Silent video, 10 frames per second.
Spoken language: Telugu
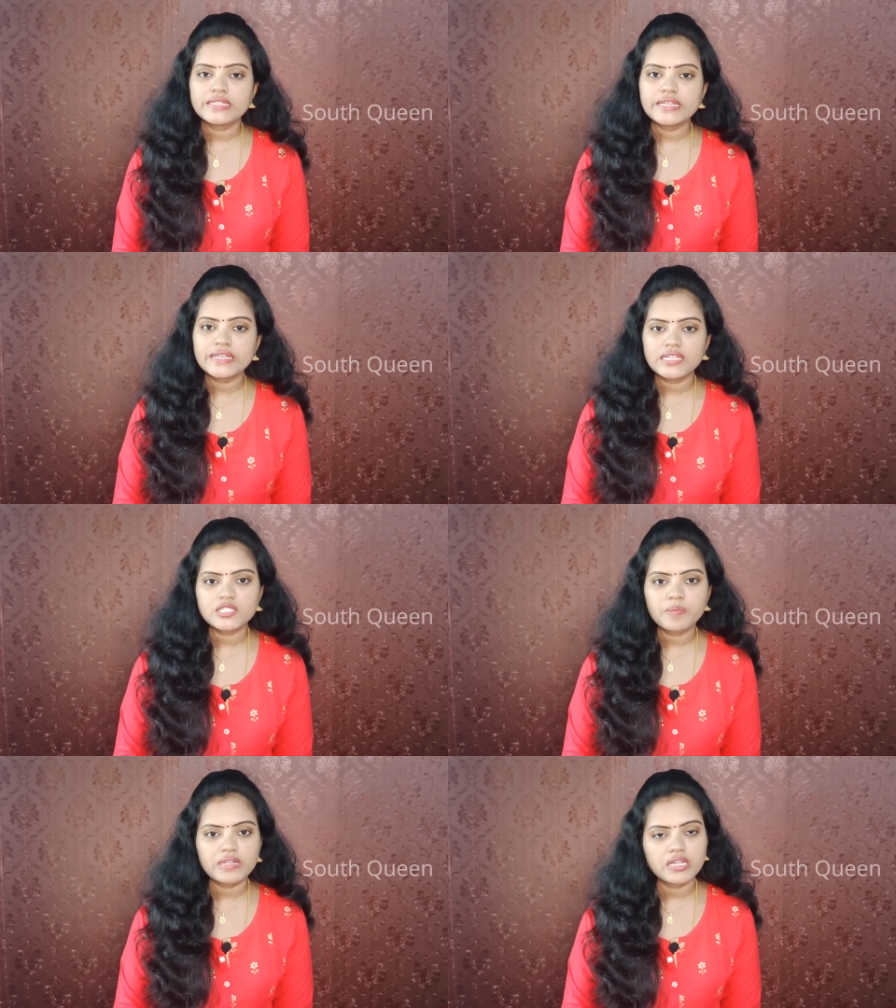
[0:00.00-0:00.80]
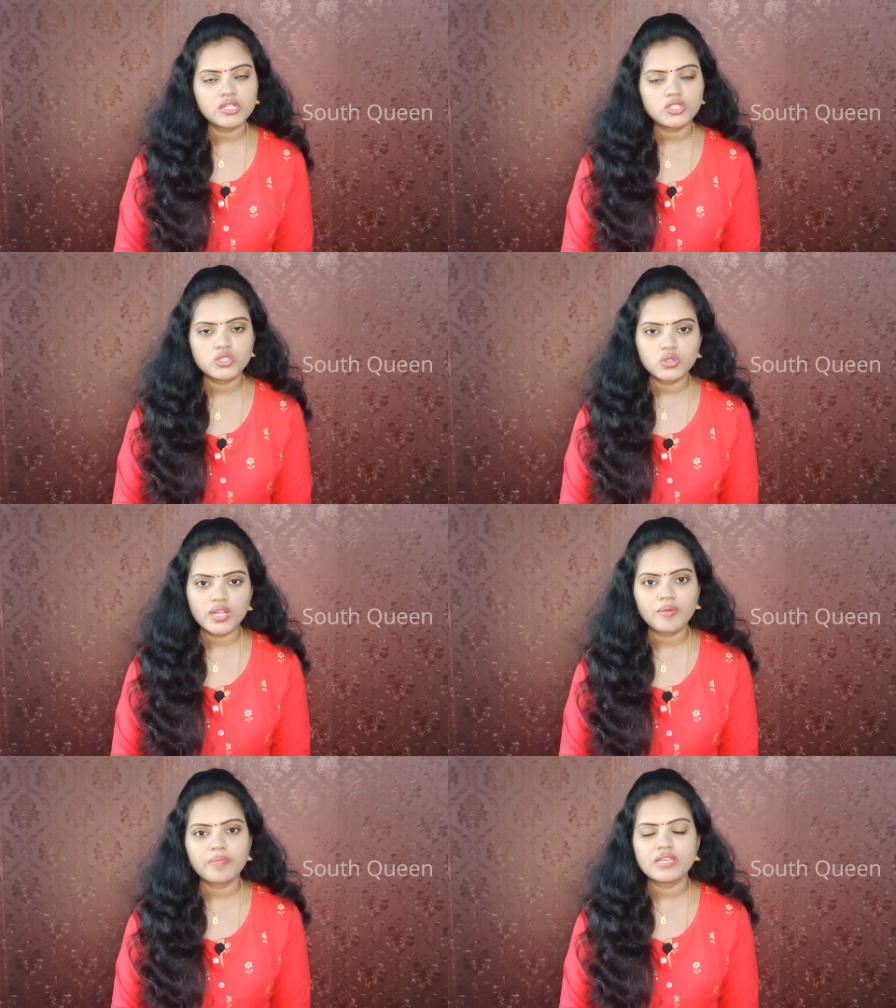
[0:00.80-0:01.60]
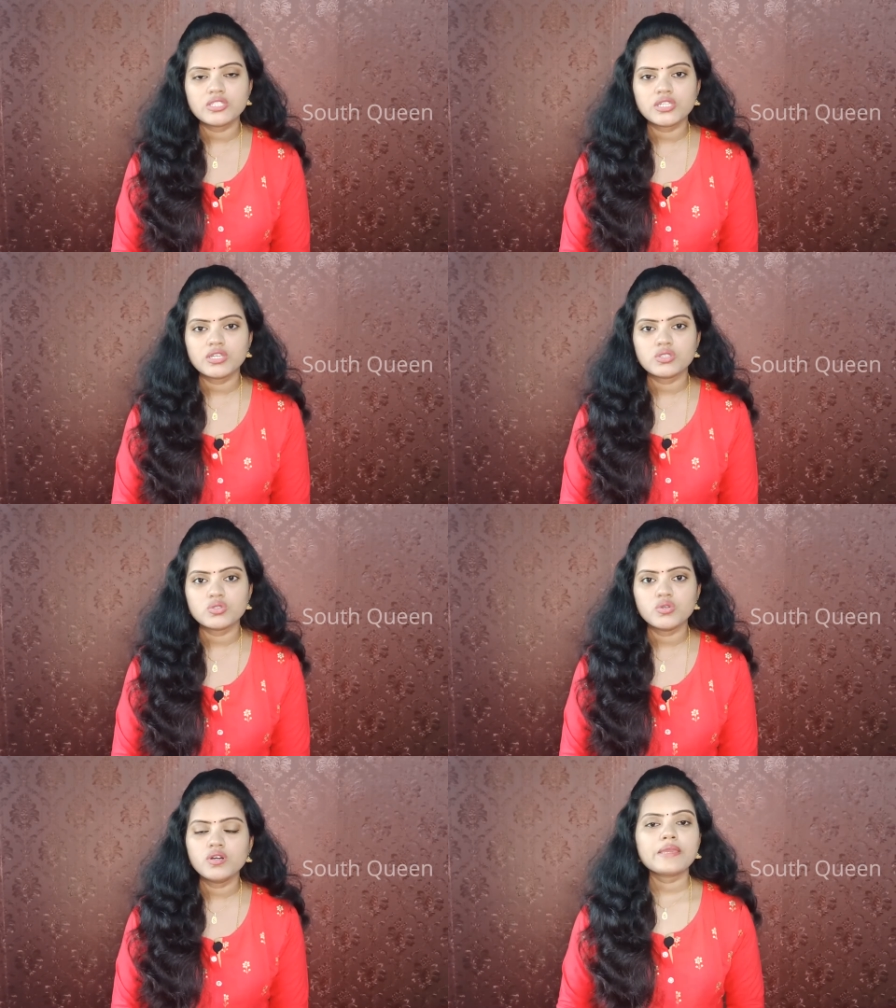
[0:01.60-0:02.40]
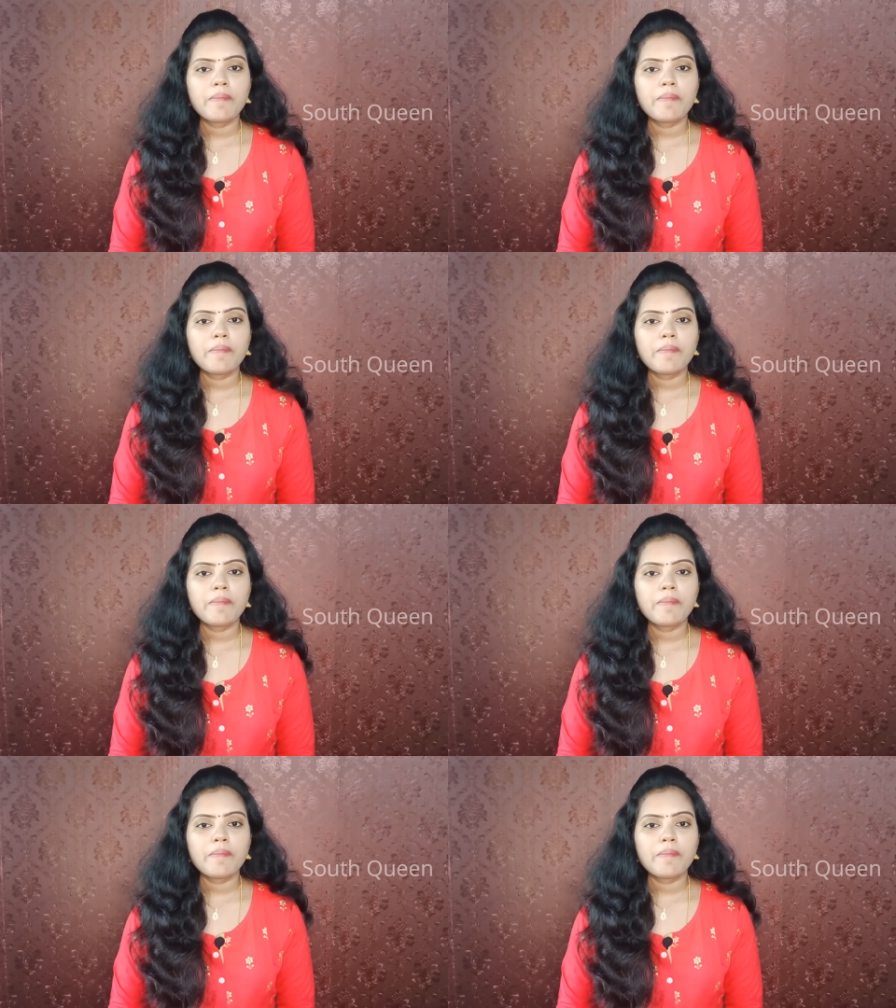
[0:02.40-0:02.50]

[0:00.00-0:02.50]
త్రీ ఇయర్స్ పిల్లల నుంచి కూడా అప్లై చేయొచ్చు